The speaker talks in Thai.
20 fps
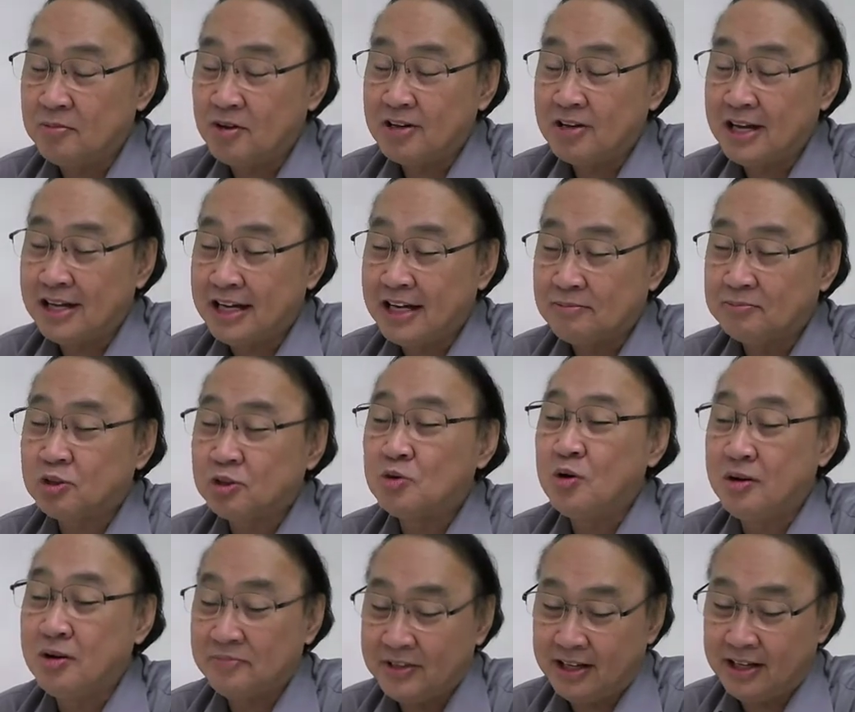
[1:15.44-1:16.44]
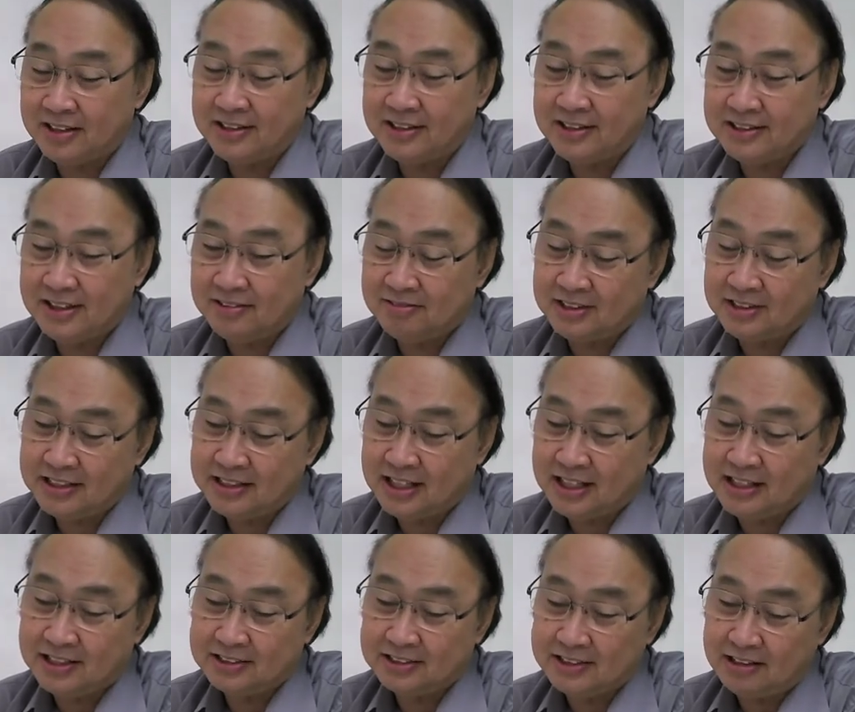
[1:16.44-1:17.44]
ในการป้องกันน้ำท่วม
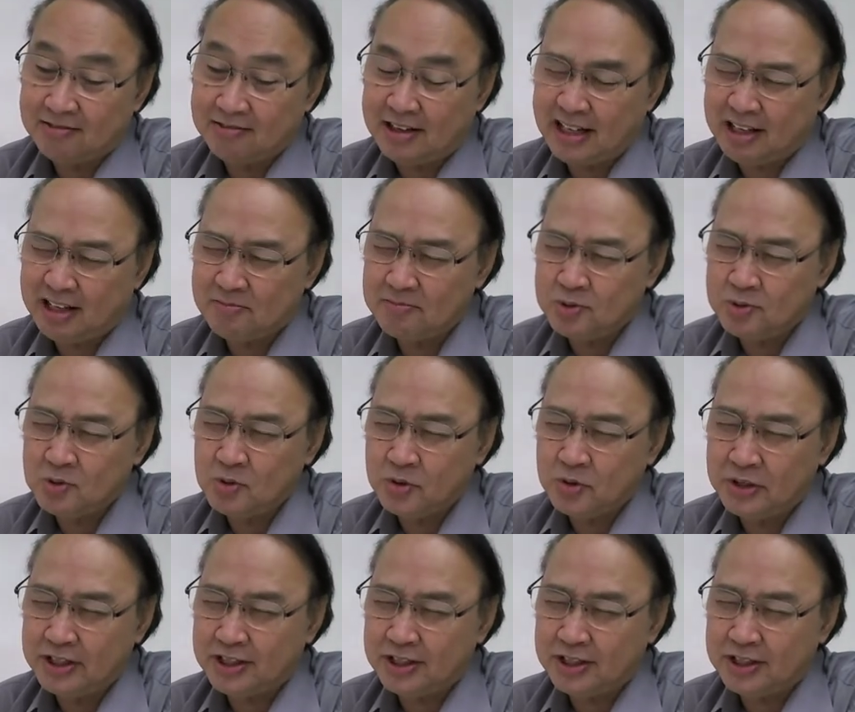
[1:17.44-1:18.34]
เนี่ยเนื่องจากว่าทาง